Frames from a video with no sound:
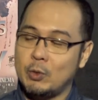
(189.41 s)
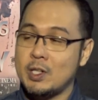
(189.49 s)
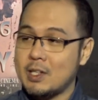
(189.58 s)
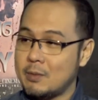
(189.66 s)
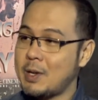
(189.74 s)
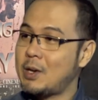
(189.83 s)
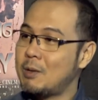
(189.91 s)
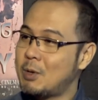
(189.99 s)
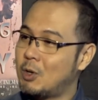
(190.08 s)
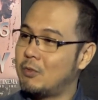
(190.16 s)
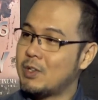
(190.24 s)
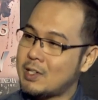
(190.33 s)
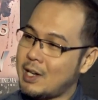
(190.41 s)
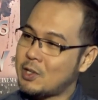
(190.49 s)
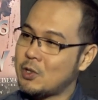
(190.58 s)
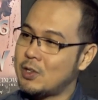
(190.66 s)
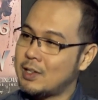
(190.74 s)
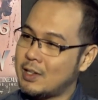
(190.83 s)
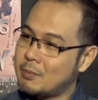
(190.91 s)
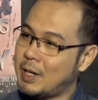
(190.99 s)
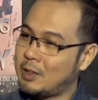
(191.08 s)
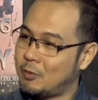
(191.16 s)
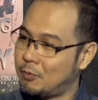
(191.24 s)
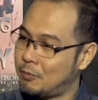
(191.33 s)
which is meron namang obvious sections
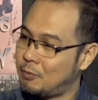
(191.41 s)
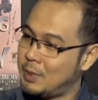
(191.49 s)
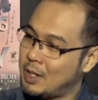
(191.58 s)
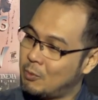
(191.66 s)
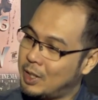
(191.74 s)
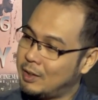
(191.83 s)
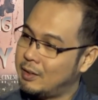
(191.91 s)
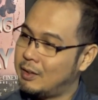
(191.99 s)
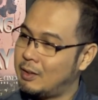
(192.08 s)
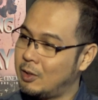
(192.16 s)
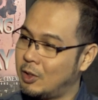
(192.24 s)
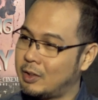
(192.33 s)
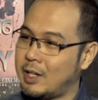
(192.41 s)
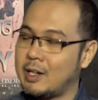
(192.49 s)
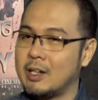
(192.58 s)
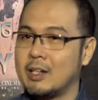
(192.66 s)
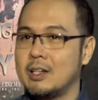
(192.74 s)
despite of being one long take.